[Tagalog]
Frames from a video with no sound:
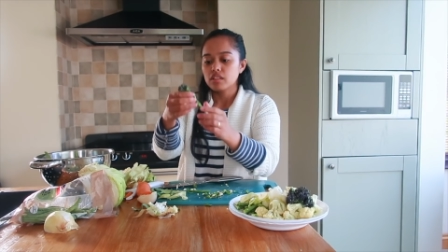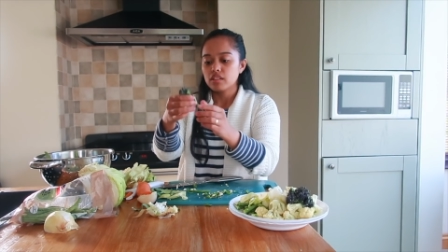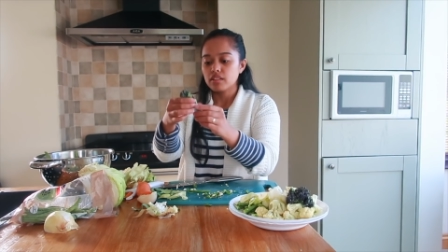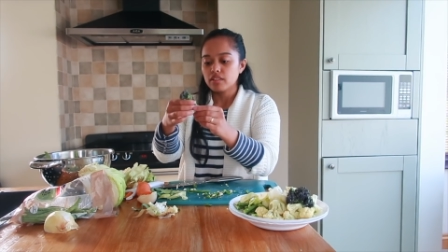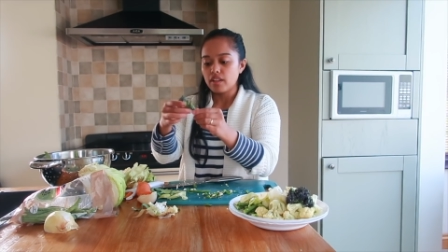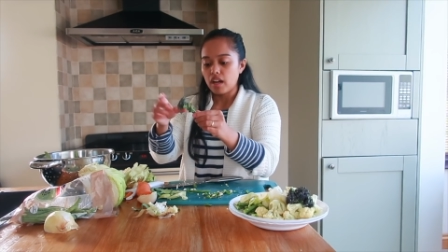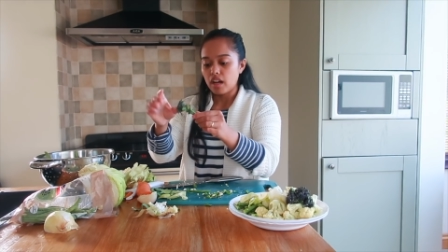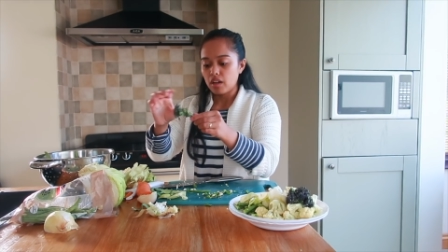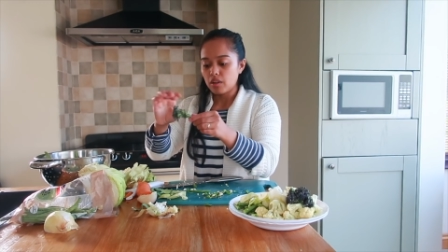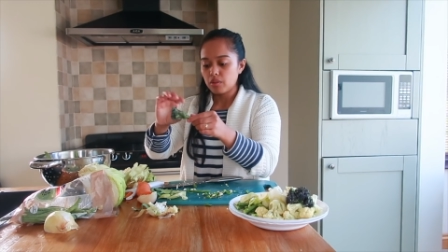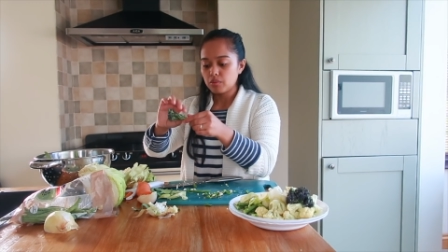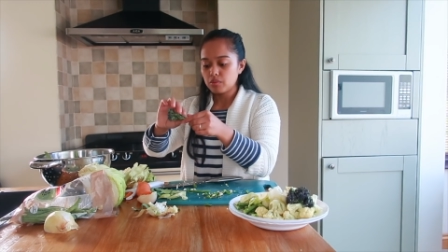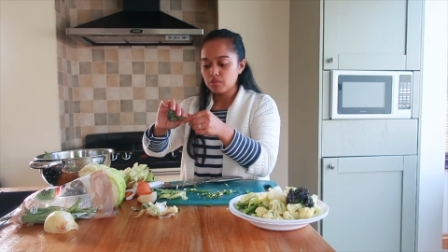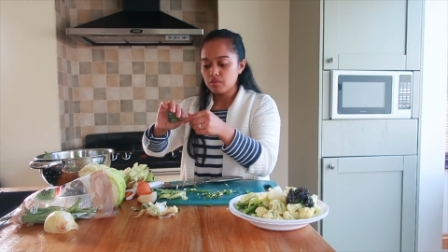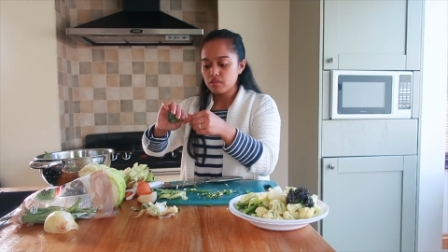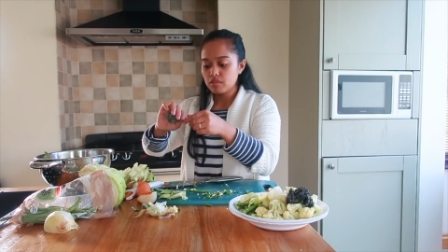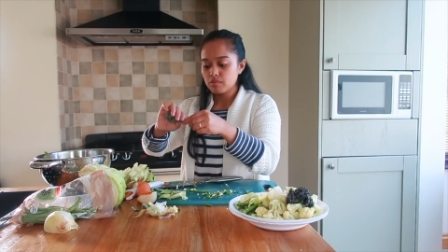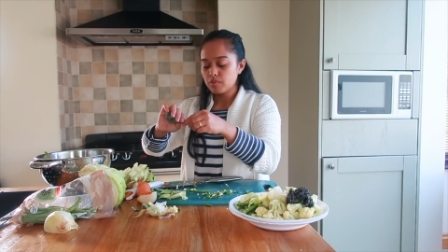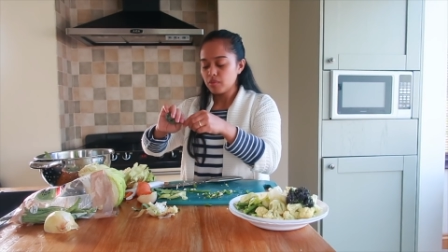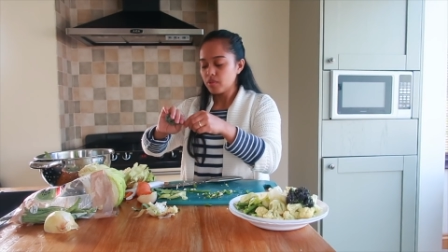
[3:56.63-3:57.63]

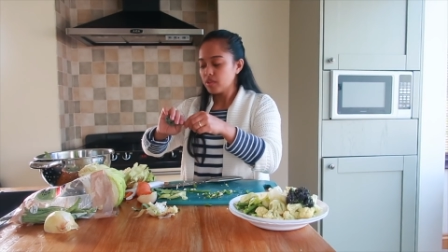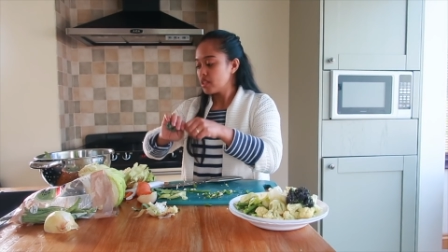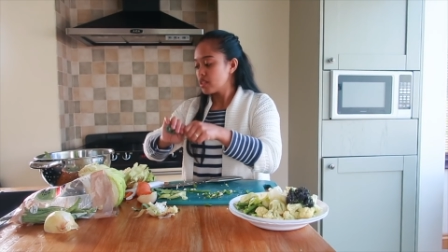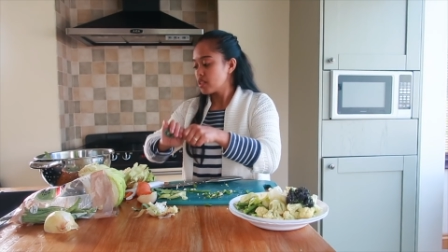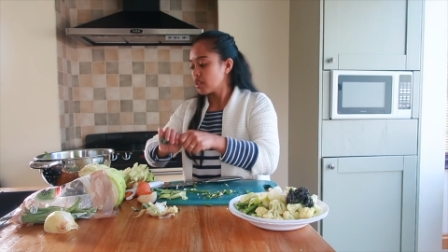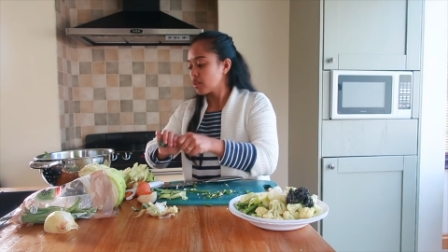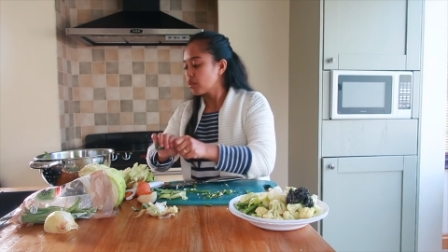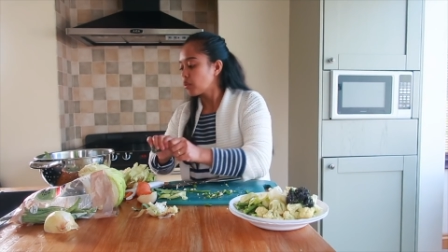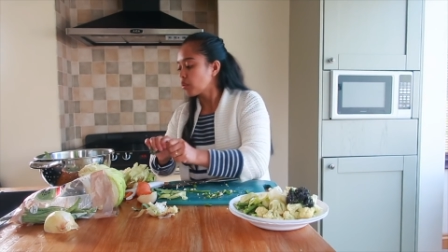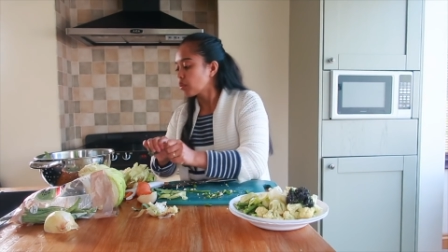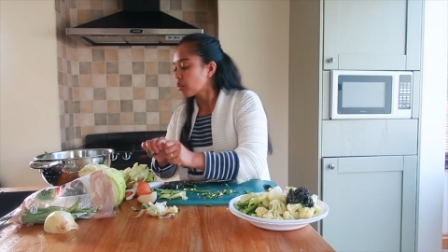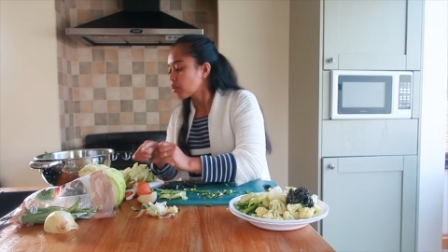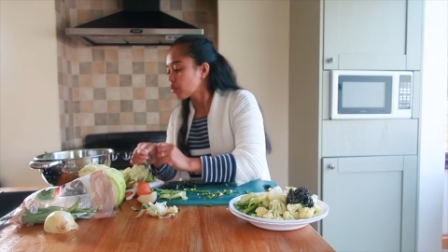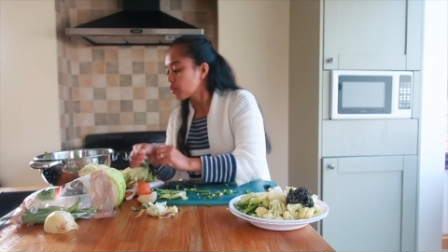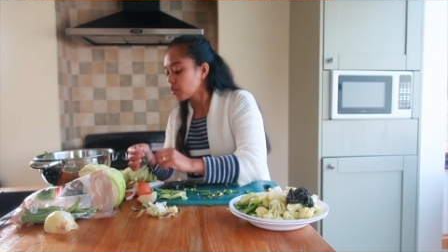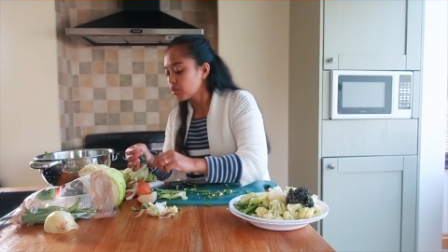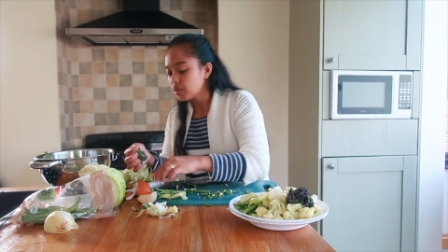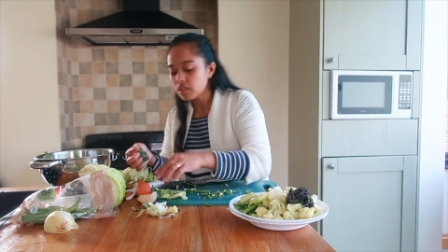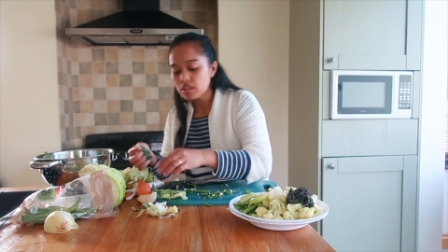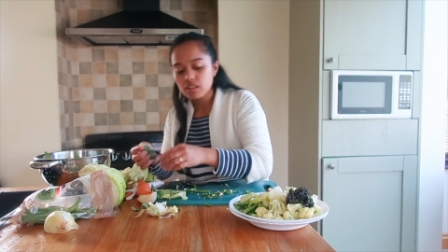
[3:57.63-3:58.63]
dahon? Pwede
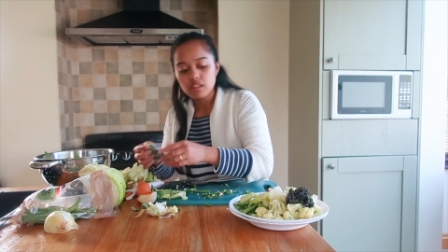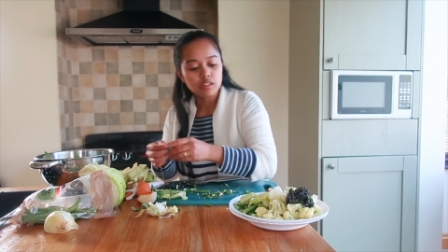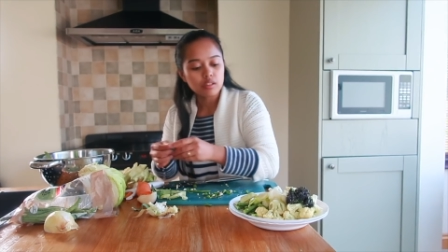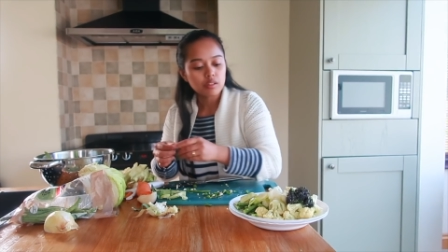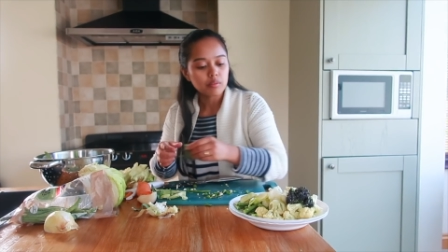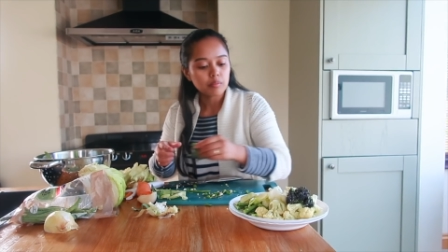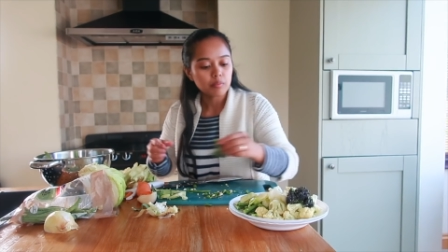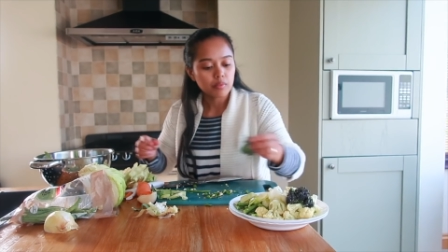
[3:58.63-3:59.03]
siguro, eh.